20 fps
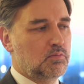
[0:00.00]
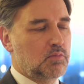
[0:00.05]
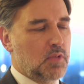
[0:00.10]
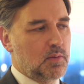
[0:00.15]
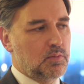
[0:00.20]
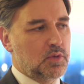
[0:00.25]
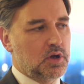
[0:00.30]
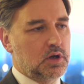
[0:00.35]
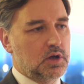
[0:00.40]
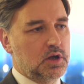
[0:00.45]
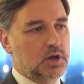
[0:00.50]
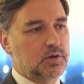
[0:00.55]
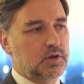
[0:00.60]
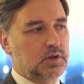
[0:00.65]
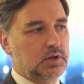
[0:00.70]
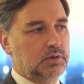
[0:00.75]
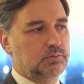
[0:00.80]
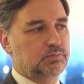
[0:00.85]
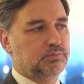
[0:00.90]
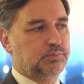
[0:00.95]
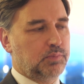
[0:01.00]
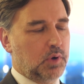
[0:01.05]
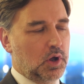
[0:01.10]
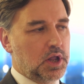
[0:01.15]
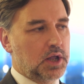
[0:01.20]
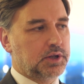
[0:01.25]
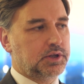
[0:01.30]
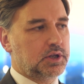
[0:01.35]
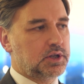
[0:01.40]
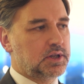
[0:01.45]
Mamy
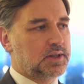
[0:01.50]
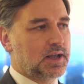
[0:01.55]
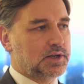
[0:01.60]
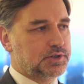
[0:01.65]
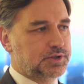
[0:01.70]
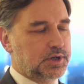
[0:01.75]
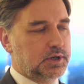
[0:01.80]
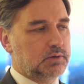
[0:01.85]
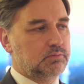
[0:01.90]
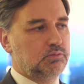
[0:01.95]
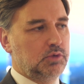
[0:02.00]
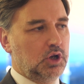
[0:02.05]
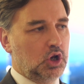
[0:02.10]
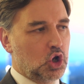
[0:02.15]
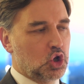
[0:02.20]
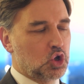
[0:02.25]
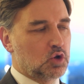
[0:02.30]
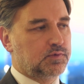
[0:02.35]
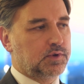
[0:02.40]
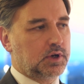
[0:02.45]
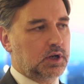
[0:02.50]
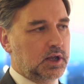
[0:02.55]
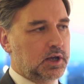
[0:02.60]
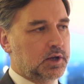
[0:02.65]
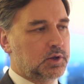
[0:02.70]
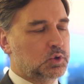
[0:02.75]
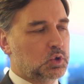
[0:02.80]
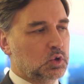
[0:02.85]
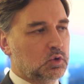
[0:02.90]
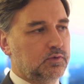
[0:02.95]
ponad 11 milionów
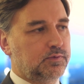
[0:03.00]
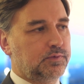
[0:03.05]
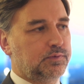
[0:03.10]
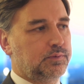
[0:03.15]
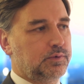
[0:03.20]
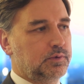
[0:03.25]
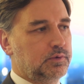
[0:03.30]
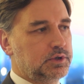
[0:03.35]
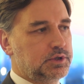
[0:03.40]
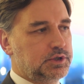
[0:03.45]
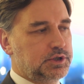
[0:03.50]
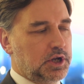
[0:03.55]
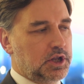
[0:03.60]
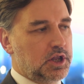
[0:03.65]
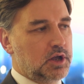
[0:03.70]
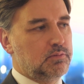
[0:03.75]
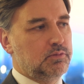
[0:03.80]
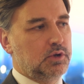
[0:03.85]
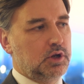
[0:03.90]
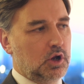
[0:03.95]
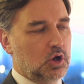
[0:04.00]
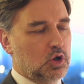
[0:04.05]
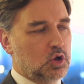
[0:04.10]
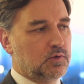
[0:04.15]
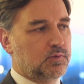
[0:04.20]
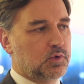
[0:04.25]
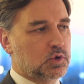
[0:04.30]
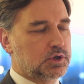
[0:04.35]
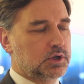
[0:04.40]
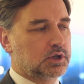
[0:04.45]
klientów 7
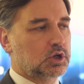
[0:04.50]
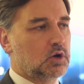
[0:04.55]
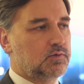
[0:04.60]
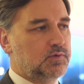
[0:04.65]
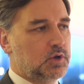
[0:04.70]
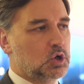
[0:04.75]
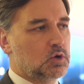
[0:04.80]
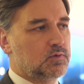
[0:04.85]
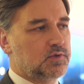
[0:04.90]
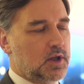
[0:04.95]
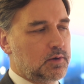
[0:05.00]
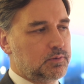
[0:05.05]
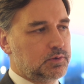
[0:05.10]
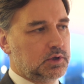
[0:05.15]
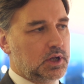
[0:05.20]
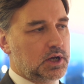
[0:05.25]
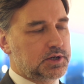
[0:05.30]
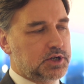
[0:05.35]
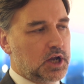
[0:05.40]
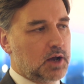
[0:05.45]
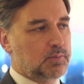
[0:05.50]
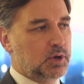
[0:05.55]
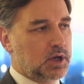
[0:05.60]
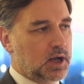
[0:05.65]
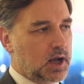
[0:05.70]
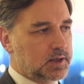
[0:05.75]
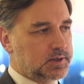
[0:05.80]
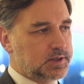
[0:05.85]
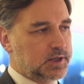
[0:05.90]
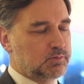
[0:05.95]
milionów użytkowników na naszej
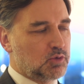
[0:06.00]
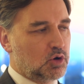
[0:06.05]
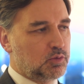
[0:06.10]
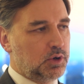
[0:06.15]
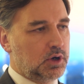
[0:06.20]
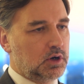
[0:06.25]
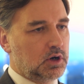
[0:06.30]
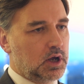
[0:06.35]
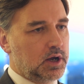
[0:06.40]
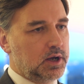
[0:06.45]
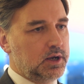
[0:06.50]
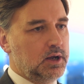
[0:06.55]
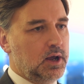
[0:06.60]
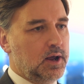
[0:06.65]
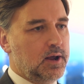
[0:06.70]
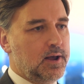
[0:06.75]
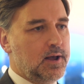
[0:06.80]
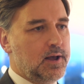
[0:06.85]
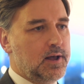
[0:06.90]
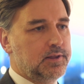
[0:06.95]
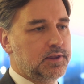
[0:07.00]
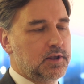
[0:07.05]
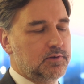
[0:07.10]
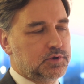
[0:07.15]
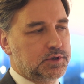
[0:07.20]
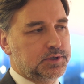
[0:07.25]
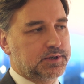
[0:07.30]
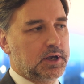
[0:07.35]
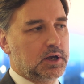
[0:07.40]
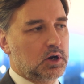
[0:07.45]
aplikacji mobilnej. Te
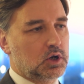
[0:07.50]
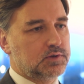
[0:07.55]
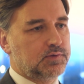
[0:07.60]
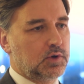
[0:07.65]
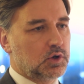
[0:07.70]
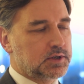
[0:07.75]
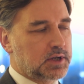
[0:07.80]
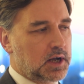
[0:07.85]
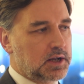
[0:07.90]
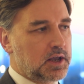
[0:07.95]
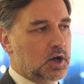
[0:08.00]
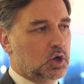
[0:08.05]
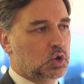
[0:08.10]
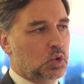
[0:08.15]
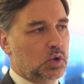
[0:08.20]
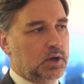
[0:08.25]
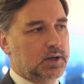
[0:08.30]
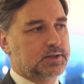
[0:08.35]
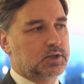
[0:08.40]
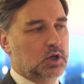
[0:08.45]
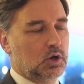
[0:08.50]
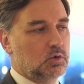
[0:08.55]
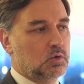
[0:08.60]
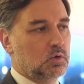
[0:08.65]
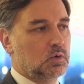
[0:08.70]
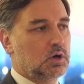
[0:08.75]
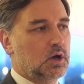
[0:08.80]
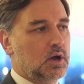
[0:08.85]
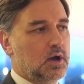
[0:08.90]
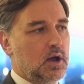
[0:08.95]
wszystkie rozwiązania, które są